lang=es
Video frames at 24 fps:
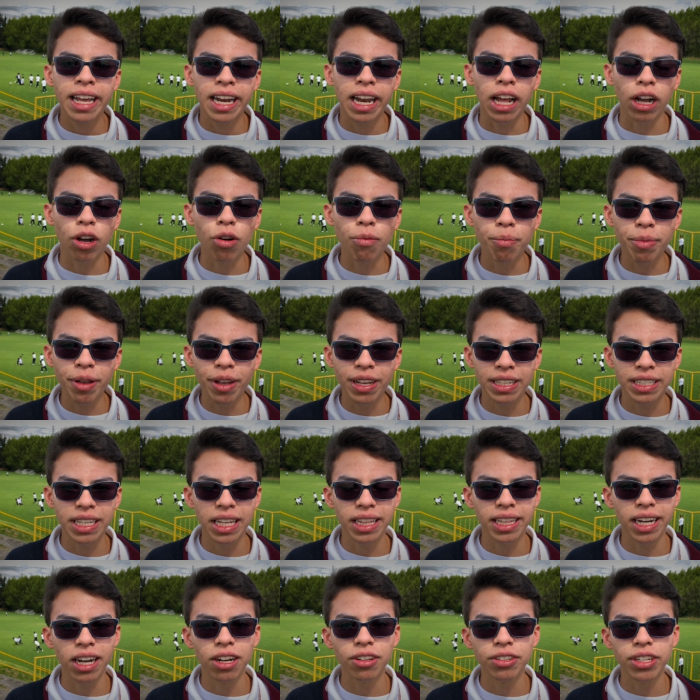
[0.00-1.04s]
la convivencia
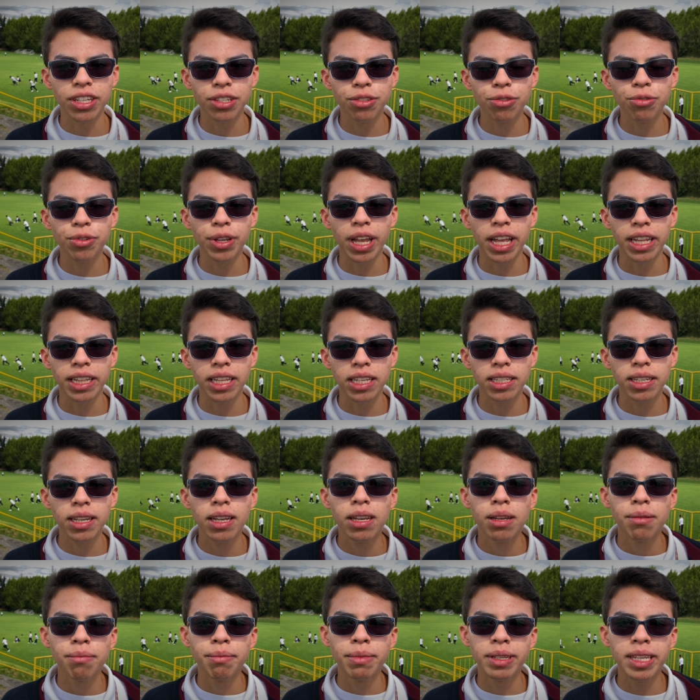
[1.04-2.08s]
entre los estudiantes.
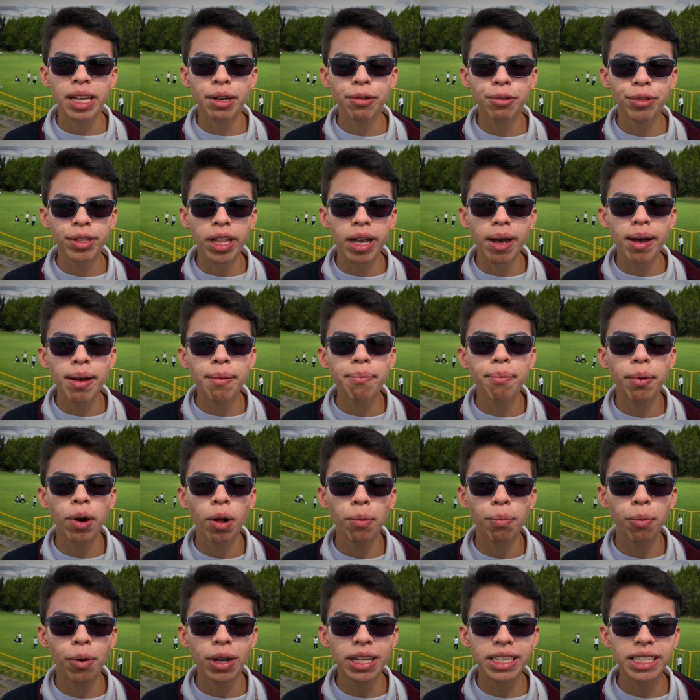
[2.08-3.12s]
Mi segunda
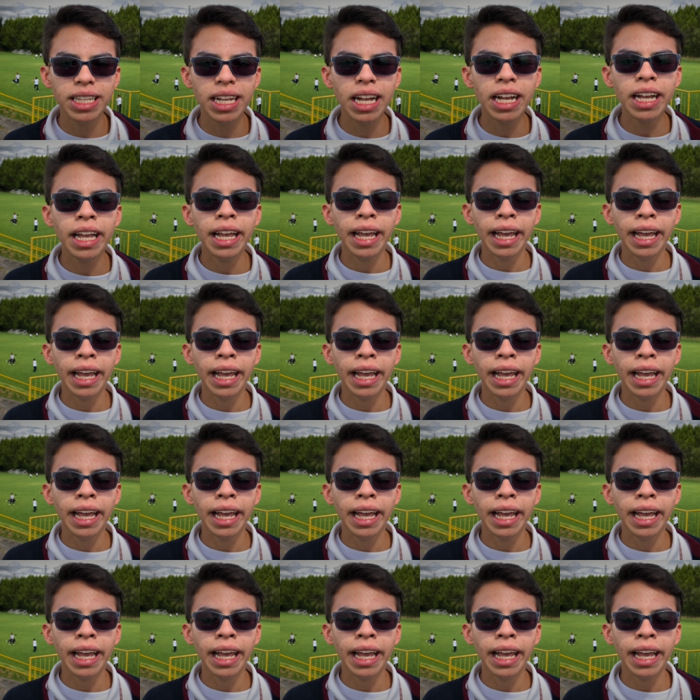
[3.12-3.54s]
propuesta